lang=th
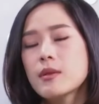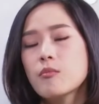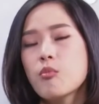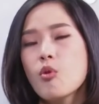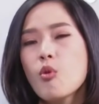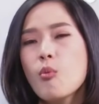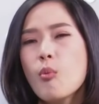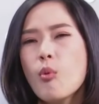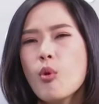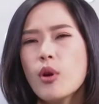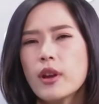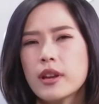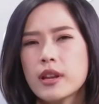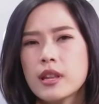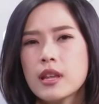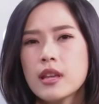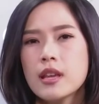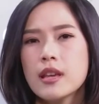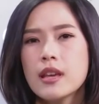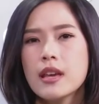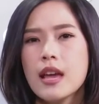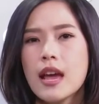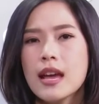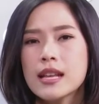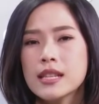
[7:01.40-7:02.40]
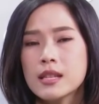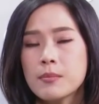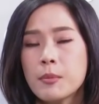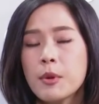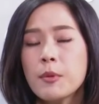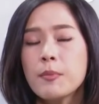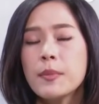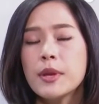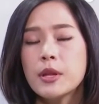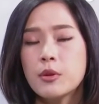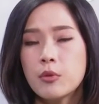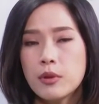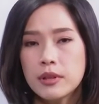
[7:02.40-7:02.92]
นั้นผู้ป่วยที่อาจจะ
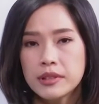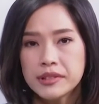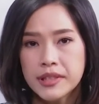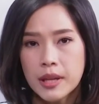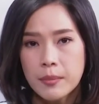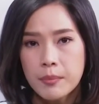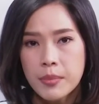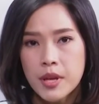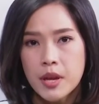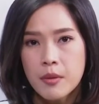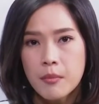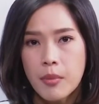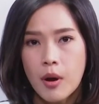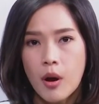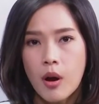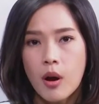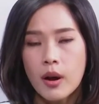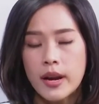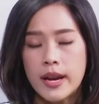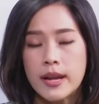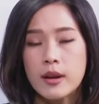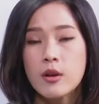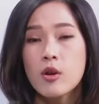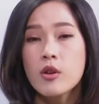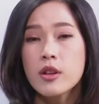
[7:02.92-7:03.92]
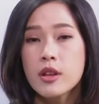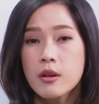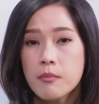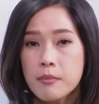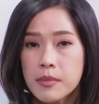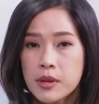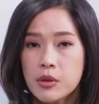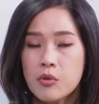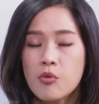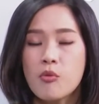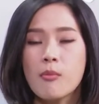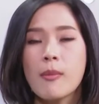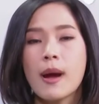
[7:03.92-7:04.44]
ไม่มีทุนทรัพย์เพียงพอเนี่ยก็ยัง
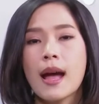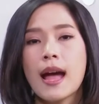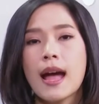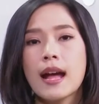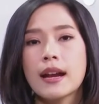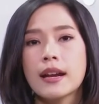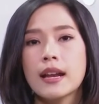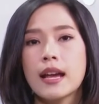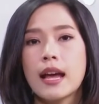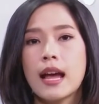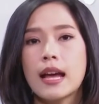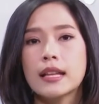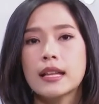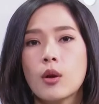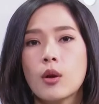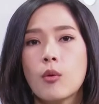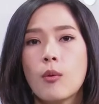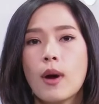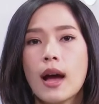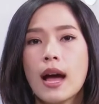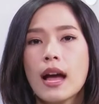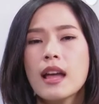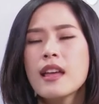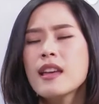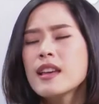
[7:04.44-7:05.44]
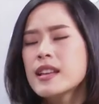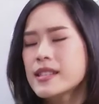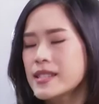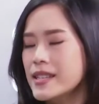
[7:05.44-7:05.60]
มีอยู่มากนะแต่ว่า